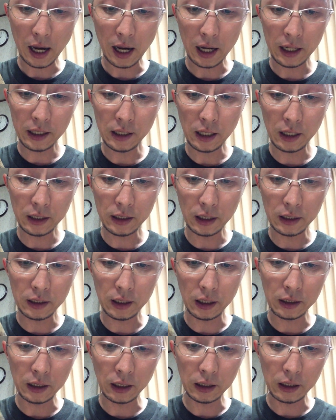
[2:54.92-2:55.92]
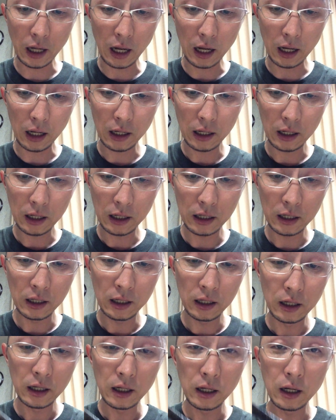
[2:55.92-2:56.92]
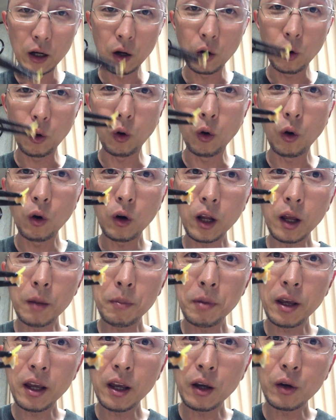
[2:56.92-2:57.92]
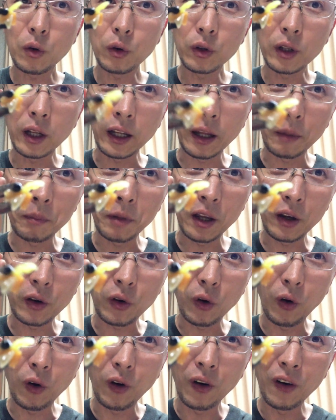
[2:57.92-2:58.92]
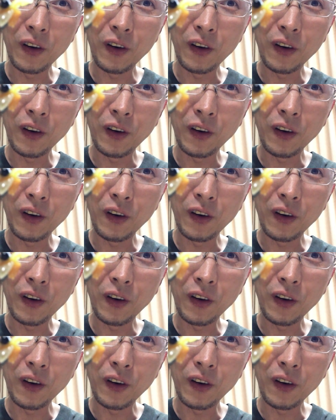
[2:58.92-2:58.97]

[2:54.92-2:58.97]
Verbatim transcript: あーいたいたいたいたいたこれベーコンだねベーコン